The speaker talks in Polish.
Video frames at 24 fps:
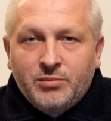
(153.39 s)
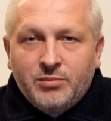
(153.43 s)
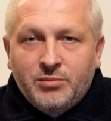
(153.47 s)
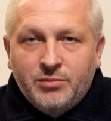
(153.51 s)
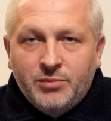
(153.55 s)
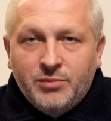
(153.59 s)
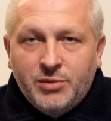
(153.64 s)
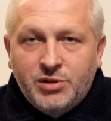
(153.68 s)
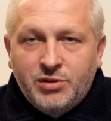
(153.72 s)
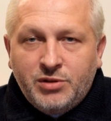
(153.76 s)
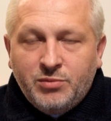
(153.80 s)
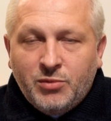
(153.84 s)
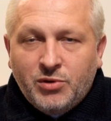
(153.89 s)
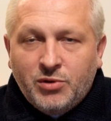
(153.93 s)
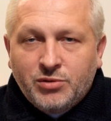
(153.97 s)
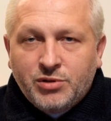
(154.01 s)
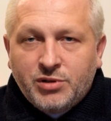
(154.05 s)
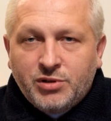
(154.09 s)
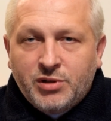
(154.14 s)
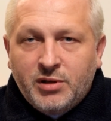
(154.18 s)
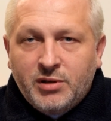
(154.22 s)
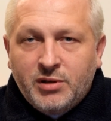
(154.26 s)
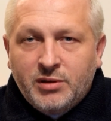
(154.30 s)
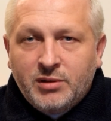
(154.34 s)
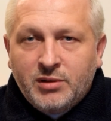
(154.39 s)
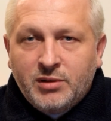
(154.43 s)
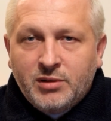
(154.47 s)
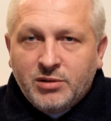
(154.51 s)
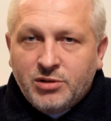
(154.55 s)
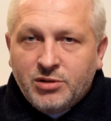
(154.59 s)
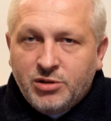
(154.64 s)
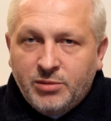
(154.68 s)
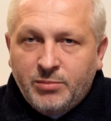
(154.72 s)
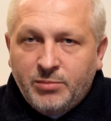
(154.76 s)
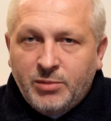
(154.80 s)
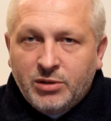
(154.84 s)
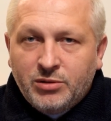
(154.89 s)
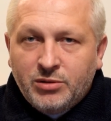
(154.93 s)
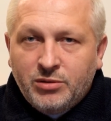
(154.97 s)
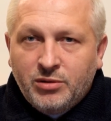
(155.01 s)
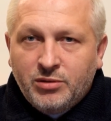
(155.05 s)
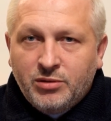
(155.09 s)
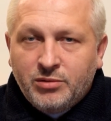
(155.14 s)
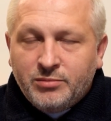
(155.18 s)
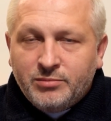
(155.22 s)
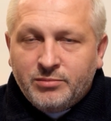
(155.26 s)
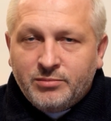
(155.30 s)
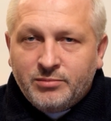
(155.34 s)
Być może trzeba
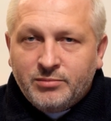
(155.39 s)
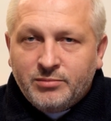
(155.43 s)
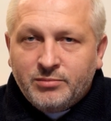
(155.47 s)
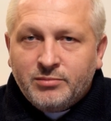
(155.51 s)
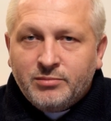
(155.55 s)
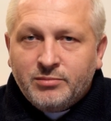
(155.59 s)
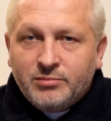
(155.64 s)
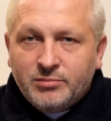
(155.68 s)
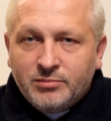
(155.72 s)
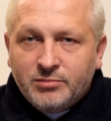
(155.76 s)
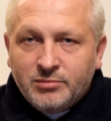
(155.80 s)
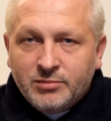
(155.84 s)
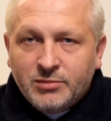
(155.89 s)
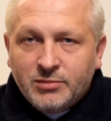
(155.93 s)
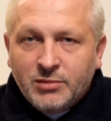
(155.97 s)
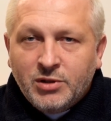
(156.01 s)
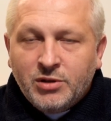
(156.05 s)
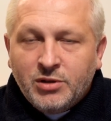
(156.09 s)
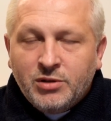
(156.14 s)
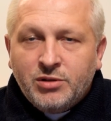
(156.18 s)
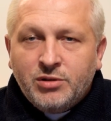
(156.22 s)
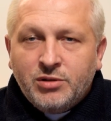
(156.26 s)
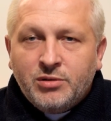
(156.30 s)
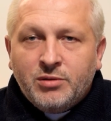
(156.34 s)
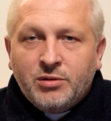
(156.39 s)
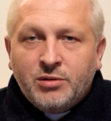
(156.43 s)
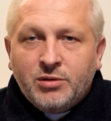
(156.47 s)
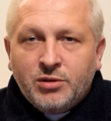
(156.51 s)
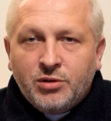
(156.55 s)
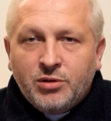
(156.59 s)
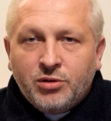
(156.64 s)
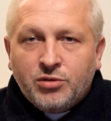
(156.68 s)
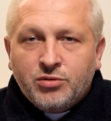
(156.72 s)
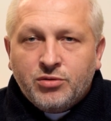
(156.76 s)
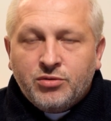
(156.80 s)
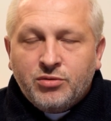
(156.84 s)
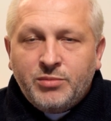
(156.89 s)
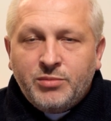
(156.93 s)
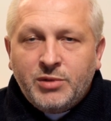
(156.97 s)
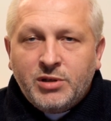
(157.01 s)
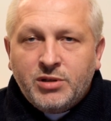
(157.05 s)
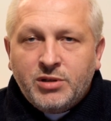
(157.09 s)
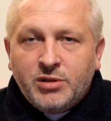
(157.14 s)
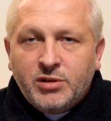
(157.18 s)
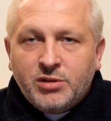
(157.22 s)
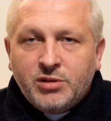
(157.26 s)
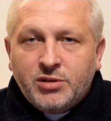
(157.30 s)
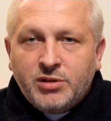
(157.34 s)
to
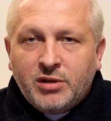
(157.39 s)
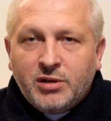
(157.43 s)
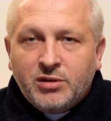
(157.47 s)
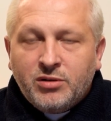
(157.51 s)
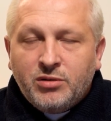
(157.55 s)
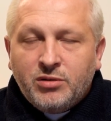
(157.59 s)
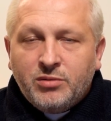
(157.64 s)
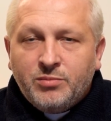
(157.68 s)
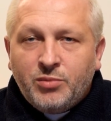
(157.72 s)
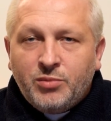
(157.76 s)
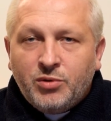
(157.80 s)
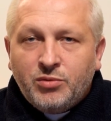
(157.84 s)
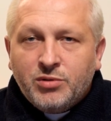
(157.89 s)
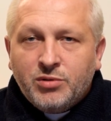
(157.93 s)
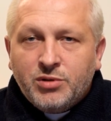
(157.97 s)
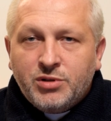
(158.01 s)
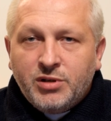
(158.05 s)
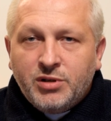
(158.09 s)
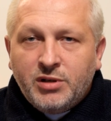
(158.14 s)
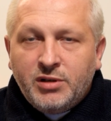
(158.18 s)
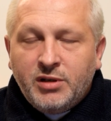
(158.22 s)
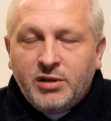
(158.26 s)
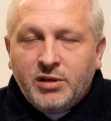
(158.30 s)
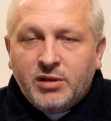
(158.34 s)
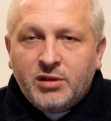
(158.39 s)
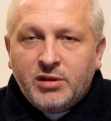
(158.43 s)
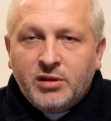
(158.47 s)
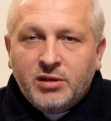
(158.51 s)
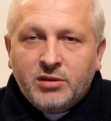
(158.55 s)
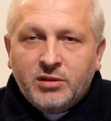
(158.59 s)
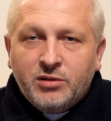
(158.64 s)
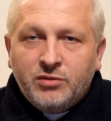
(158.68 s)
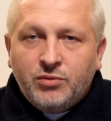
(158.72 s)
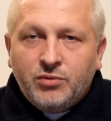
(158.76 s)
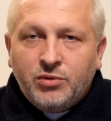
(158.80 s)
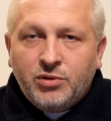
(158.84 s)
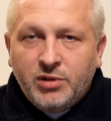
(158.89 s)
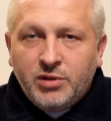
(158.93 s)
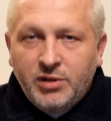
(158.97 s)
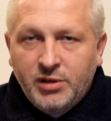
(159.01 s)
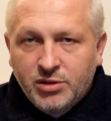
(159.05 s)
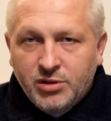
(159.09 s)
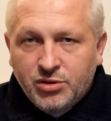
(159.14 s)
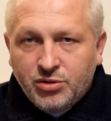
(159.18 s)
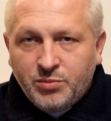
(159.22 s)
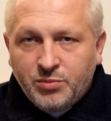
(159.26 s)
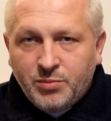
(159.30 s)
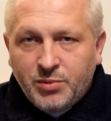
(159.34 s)
rozumieć też jako połączenie dwóch
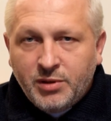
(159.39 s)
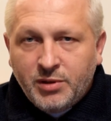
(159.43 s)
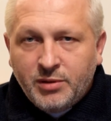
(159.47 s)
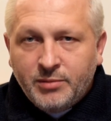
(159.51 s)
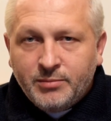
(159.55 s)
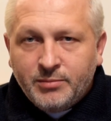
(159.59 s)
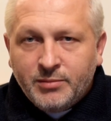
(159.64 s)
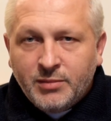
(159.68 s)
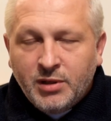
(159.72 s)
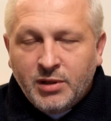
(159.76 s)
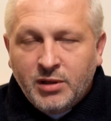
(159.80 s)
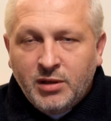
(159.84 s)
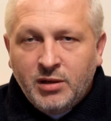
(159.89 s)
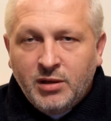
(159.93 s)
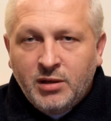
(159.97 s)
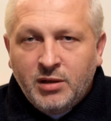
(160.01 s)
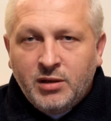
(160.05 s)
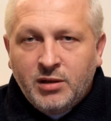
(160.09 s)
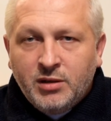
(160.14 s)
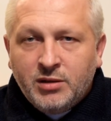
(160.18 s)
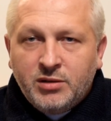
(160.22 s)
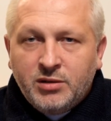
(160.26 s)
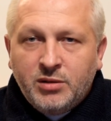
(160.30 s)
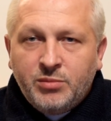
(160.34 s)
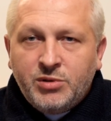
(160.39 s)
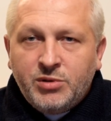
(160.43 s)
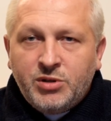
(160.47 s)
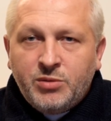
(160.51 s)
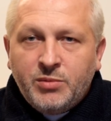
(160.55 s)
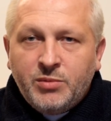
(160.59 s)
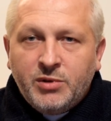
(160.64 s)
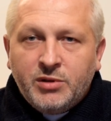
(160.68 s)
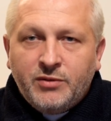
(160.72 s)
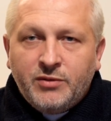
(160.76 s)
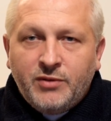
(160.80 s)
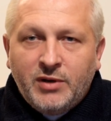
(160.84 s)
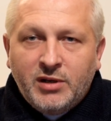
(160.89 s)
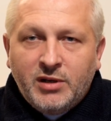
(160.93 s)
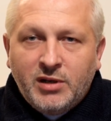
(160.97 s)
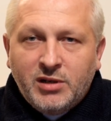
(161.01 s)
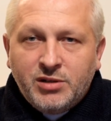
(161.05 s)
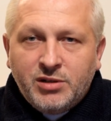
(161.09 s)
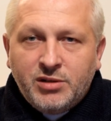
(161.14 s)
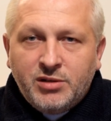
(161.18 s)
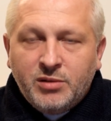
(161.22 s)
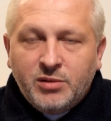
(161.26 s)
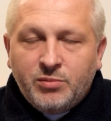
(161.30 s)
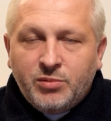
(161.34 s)
liczb. Gdybyśmy
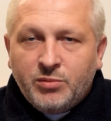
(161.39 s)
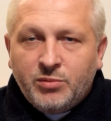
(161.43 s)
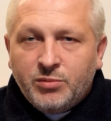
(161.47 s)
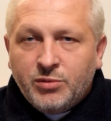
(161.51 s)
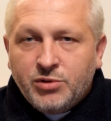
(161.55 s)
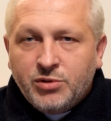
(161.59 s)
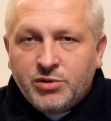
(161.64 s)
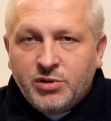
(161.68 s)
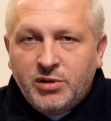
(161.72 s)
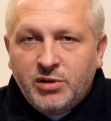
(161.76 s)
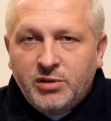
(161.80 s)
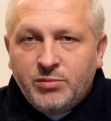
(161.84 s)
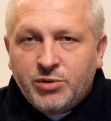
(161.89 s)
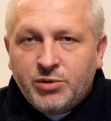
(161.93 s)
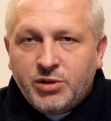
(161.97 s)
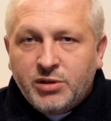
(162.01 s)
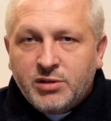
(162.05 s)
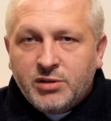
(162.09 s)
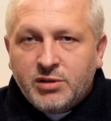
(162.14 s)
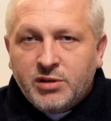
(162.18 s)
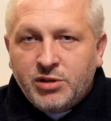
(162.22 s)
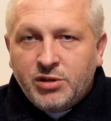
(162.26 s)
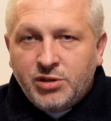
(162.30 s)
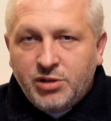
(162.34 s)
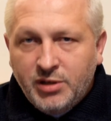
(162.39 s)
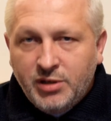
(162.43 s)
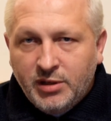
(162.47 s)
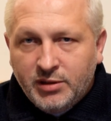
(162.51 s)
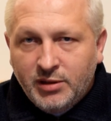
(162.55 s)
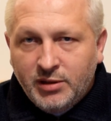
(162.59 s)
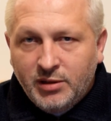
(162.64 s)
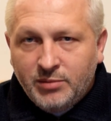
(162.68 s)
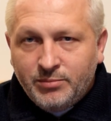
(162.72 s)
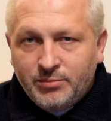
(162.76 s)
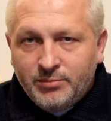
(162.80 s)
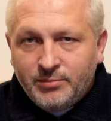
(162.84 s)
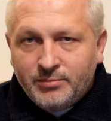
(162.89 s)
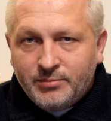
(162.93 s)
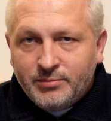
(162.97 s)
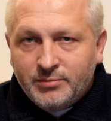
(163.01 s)
12 pomnożyli przez 7,